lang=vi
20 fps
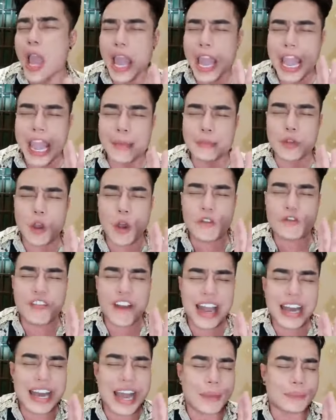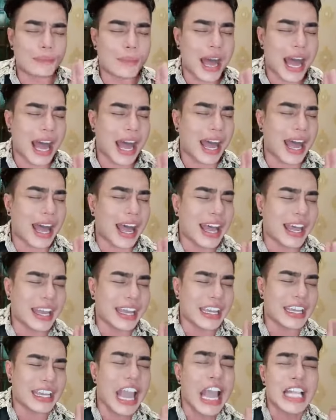em còn phải làm
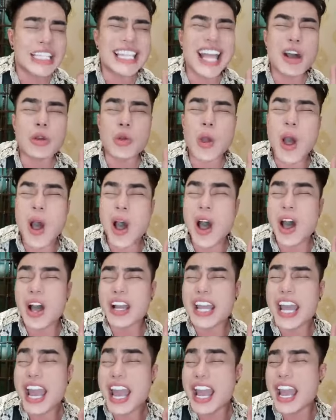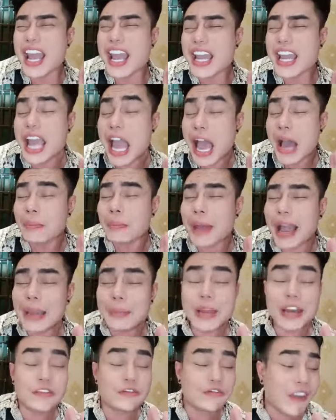bài sao khó ghê mai
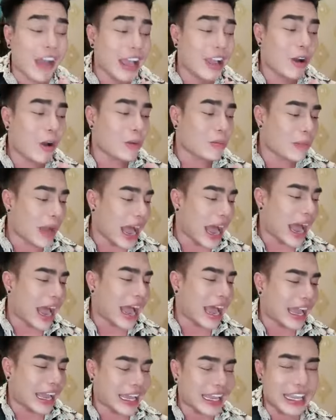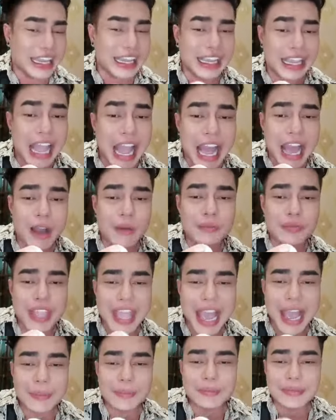mình phải ôn bài không
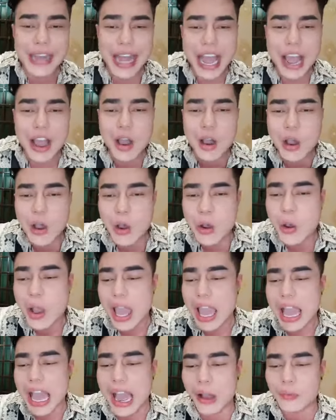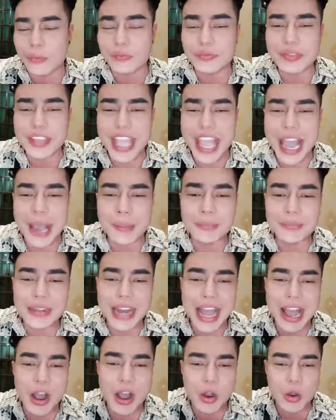dám đâu không dám
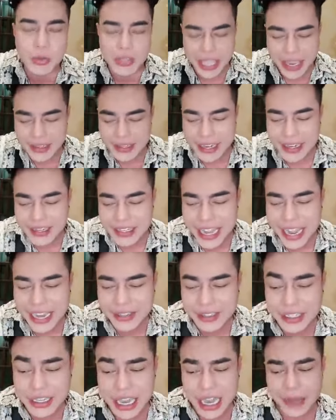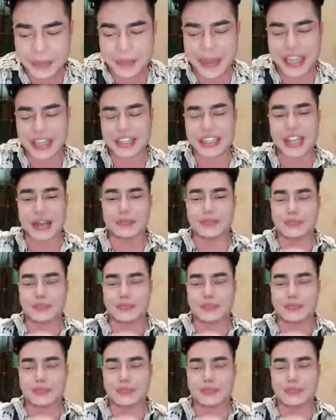đâu nhanh nhanh nhanh comment dùm